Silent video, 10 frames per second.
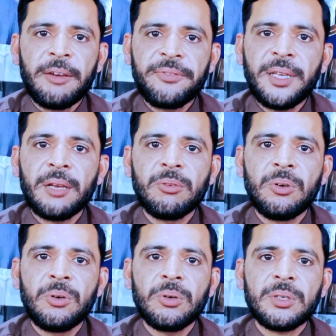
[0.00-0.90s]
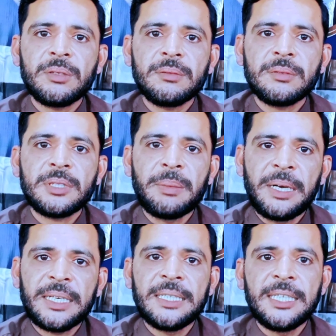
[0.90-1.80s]
माफिया को
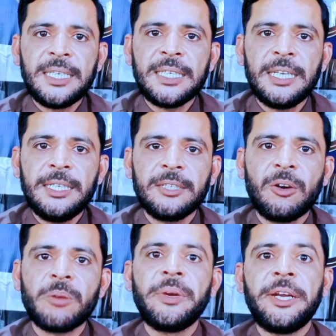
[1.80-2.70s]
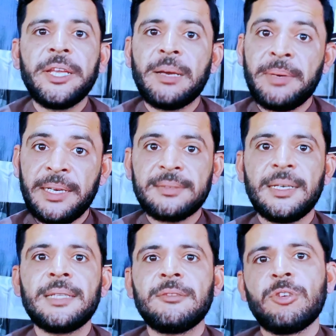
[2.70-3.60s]
कमा के देने के लिए गवर्नमेंट ने हमारे
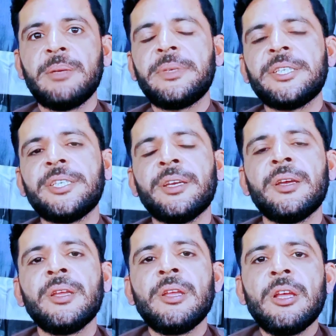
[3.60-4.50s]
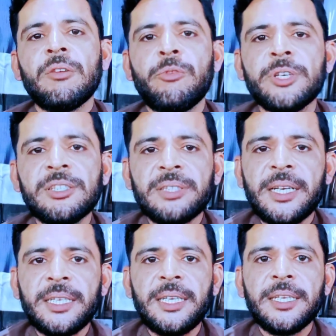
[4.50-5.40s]
साथ दो नंबरी की है वो किस
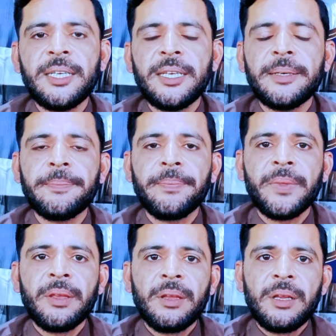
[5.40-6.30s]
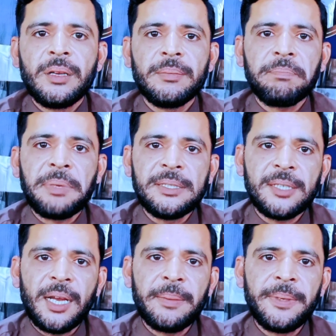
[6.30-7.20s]
तरह की है कि
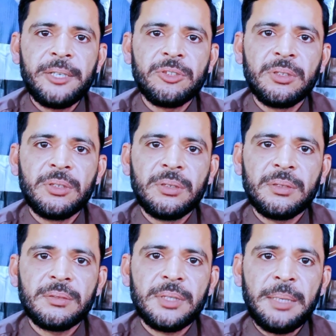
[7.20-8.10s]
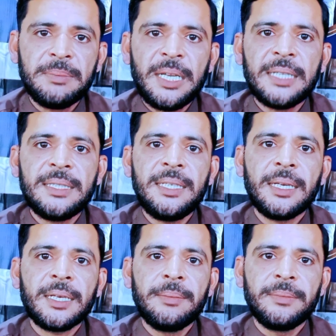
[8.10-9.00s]
पंजाब ने जो इमदादी
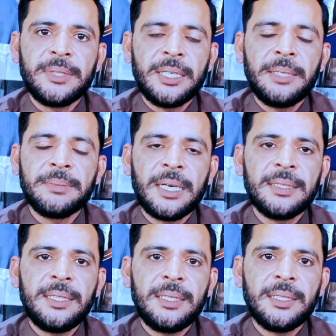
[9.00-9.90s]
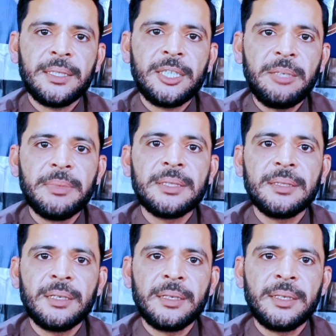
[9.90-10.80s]
रकम यानी इमदादी कीमत
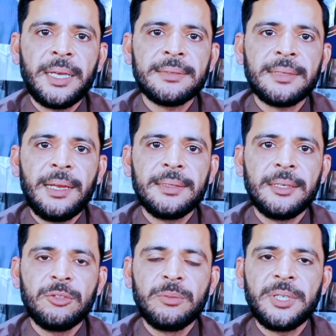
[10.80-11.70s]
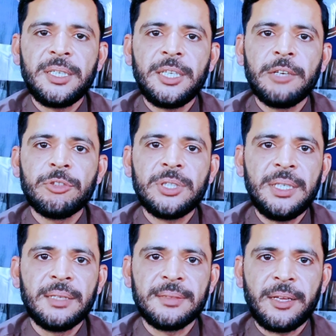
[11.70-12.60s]
नए साल की गंदम की की है वो
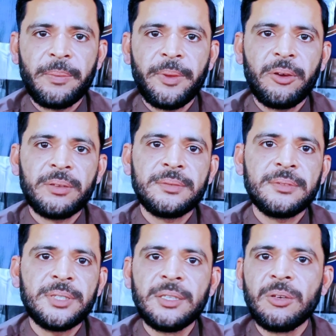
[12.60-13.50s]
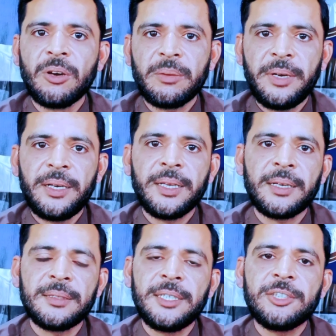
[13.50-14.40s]
तीन हज़ार रुपये और सिंध गवर्नमेंट ने
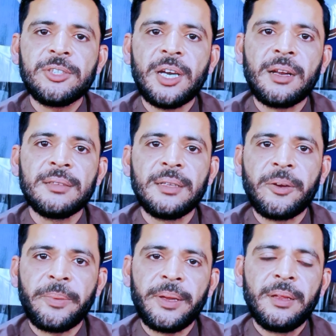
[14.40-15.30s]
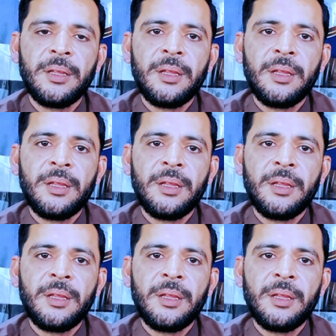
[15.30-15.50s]
कर दी है चार हज़ार रुपये